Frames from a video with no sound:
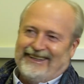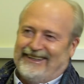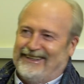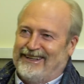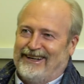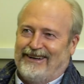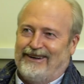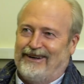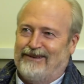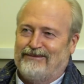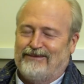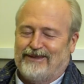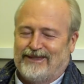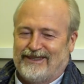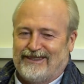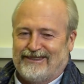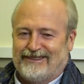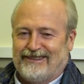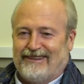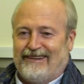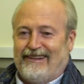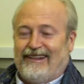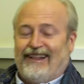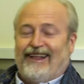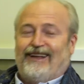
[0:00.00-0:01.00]
Давай, пожалуйста.
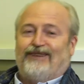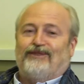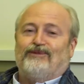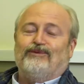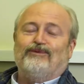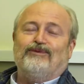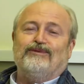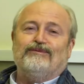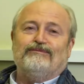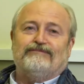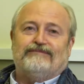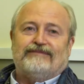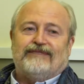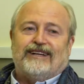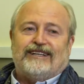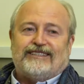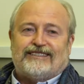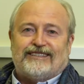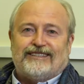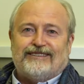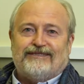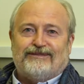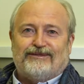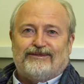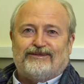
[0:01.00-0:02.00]
Ну,
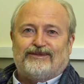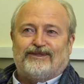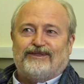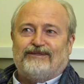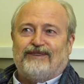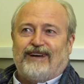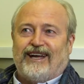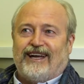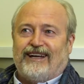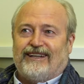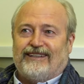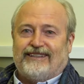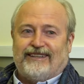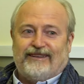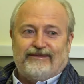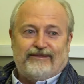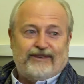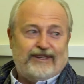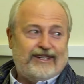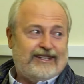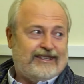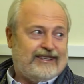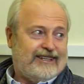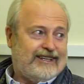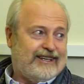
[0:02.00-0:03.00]
дальше уже вариантов
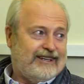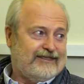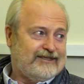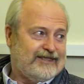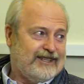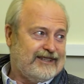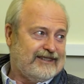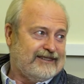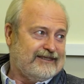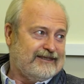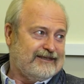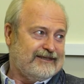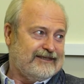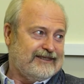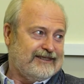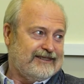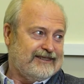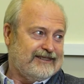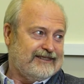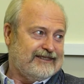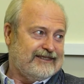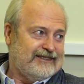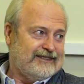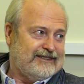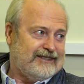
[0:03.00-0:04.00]
нет, и я взял
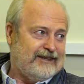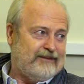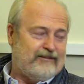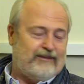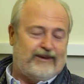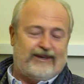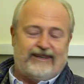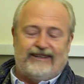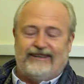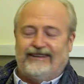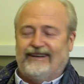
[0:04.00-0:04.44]
э, себе.